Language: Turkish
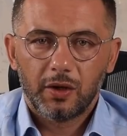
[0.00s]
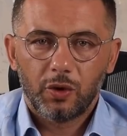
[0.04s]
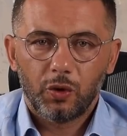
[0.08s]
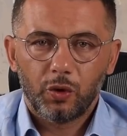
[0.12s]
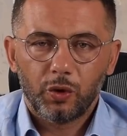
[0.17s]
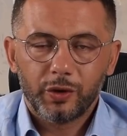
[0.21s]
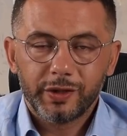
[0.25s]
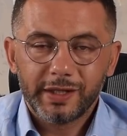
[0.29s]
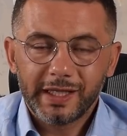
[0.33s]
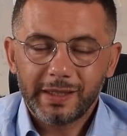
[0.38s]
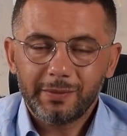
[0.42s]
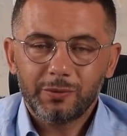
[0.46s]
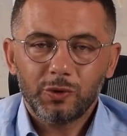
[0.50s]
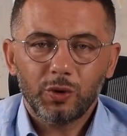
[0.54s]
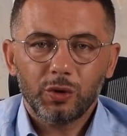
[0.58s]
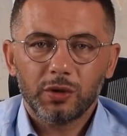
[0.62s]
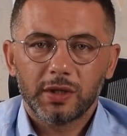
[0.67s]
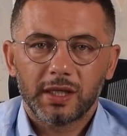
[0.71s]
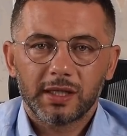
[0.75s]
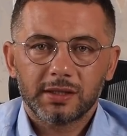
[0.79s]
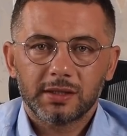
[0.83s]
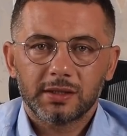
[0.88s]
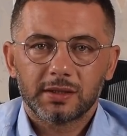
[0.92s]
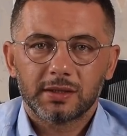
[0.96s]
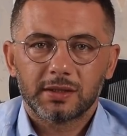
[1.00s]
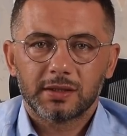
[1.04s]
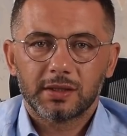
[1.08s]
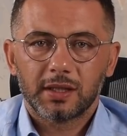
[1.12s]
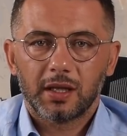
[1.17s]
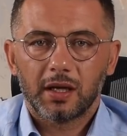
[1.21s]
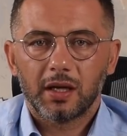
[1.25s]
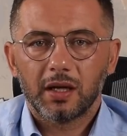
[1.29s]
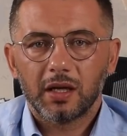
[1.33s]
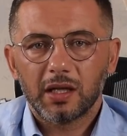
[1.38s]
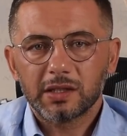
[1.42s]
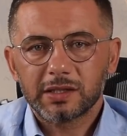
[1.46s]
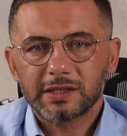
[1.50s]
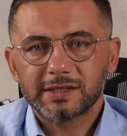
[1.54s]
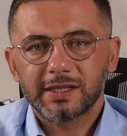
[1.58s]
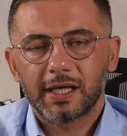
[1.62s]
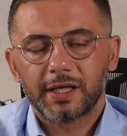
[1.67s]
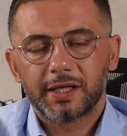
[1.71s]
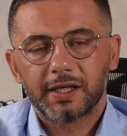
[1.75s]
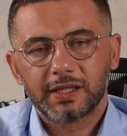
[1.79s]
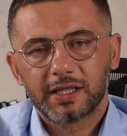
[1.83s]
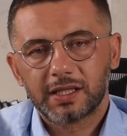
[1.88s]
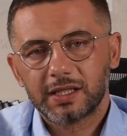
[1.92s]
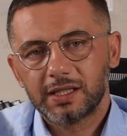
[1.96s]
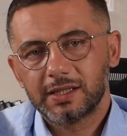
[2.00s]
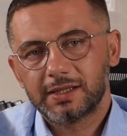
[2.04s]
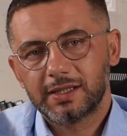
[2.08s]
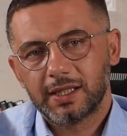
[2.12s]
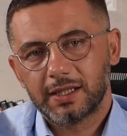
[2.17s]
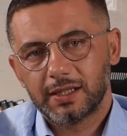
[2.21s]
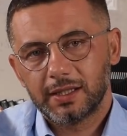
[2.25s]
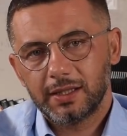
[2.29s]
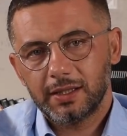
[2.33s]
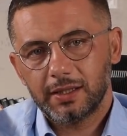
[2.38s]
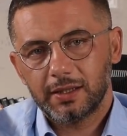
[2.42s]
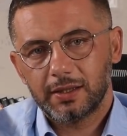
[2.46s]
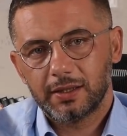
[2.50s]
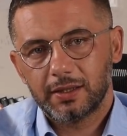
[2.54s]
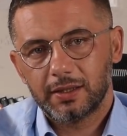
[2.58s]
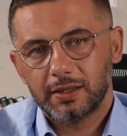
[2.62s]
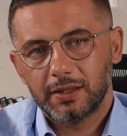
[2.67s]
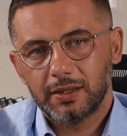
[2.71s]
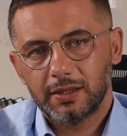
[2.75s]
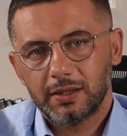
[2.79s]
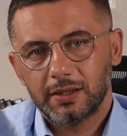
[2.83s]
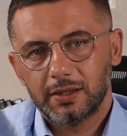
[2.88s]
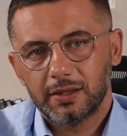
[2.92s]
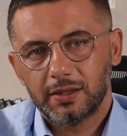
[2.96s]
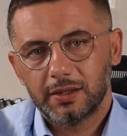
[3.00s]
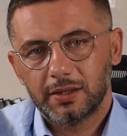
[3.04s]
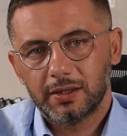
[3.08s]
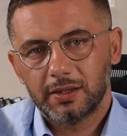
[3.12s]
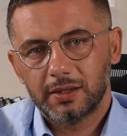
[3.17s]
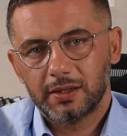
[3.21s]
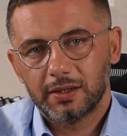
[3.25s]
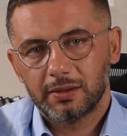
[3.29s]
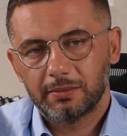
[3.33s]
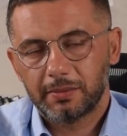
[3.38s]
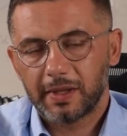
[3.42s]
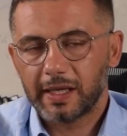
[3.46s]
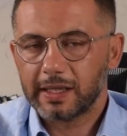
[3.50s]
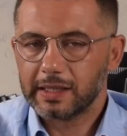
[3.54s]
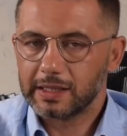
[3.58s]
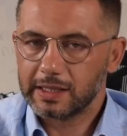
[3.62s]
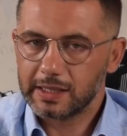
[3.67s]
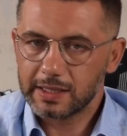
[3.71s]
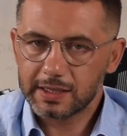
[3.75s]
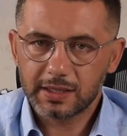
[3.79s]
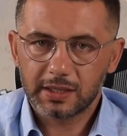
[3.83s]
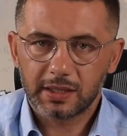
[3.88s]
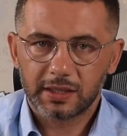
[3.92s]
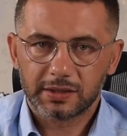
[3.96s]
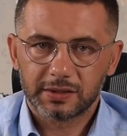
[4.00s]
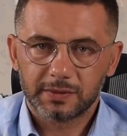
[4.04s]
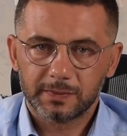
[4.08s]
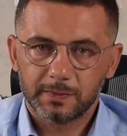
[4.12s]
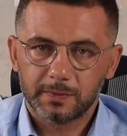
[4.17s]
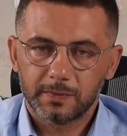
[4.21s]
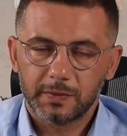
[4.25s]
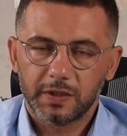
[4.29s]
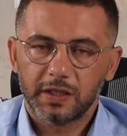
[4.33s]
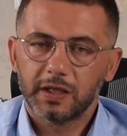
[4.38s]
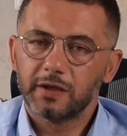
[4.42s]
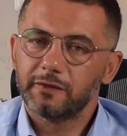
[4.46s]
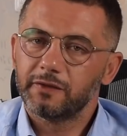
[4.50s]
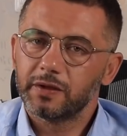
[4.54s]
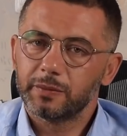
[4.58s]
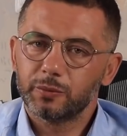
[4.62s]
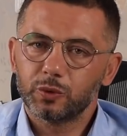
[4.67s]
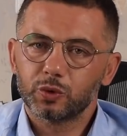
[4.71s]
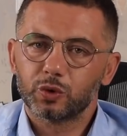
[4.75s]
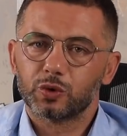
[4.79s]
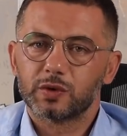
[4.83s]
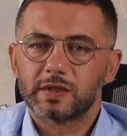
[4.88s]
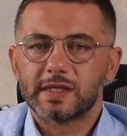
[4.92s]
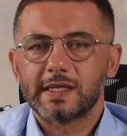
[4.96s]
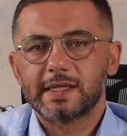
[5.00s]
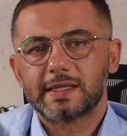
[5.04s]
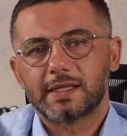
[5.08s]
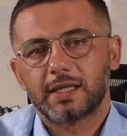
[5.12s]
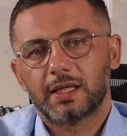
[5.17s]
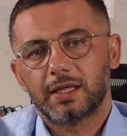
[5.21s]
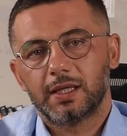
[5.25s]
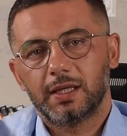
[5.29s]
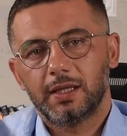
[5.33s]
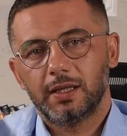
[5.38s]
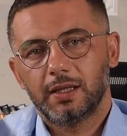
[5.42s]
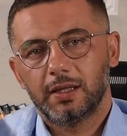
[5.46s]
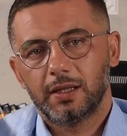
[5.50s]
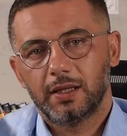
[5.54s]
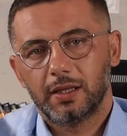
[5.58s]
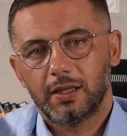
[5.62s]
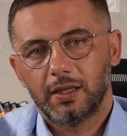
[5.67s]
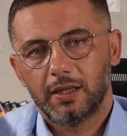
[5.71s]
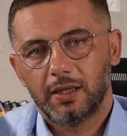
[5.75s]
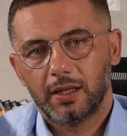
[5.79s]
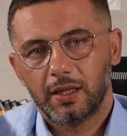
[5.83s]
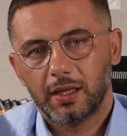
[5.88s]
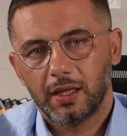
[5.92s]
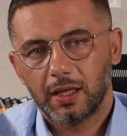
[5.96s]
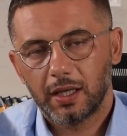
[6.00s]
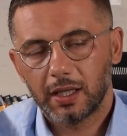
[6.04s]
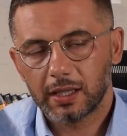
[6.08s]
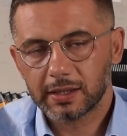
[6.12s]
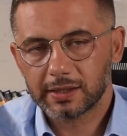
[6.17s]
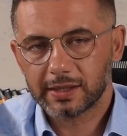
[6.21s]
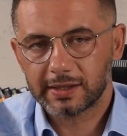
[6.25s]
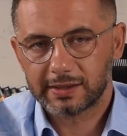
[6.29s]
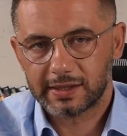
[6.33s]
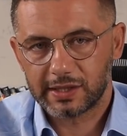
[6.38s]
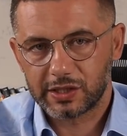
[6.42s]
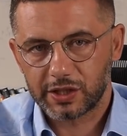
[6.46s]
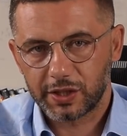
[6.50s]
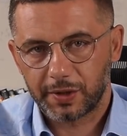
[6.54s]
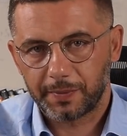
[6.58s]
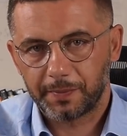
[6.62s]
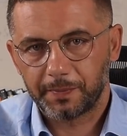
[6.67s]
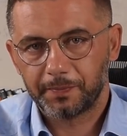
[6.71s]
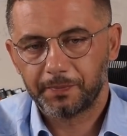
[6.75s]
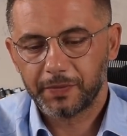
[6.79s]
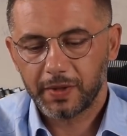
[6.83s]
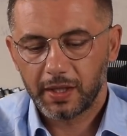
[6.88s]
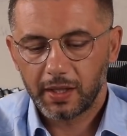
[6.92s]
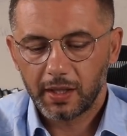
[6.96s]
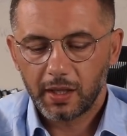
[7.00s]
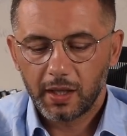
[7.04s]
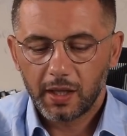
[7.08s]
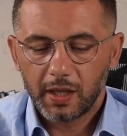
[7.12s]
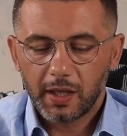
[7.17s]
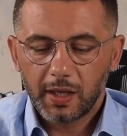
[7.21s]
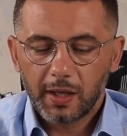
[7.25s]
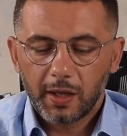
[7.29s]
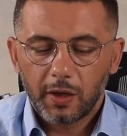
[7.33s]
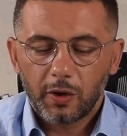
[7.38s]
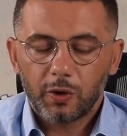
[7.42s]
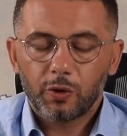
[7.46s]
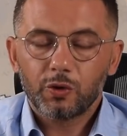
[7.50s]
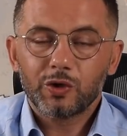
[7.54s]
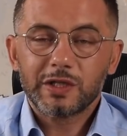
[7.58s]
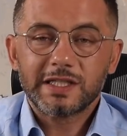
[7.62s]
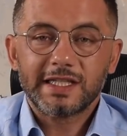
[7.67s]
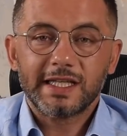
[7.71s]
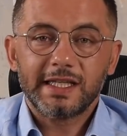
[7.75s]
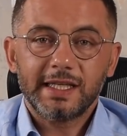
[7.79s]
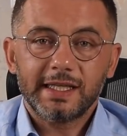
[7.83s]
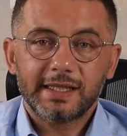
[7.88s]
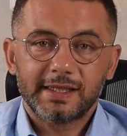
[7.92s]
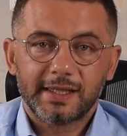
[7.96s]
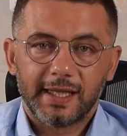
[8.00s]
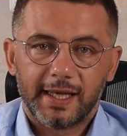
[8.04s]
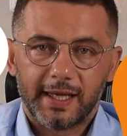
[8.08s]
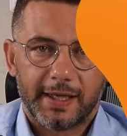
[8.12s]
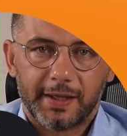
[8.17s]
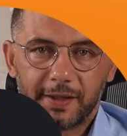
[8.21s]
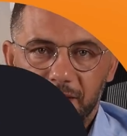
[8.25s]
önemli olan 6 tane kriteri ben hazırladım ve bugün sizlere anlatacağım. Öncelikle